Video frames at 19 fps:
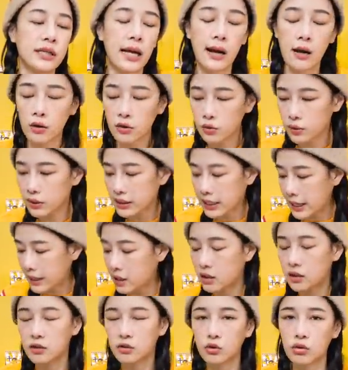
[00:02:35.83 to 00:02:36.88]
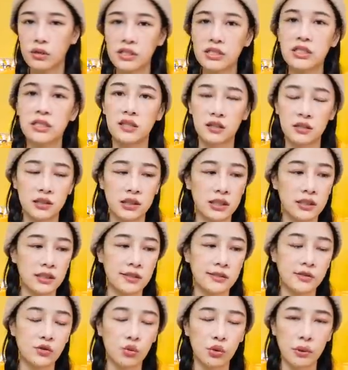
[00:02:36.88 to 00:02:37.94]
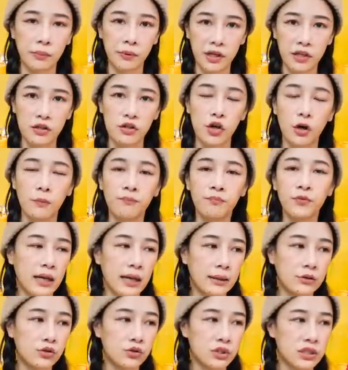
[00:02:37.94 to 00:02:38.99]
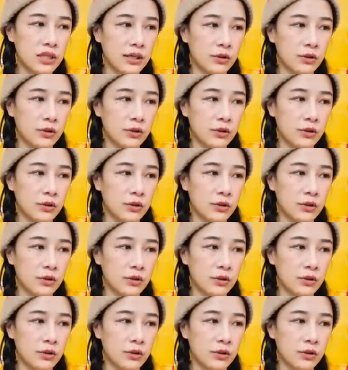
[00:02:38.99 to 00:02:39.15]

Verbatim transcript: 然后因为那个人推荐的人呢，是我的朋友，他就是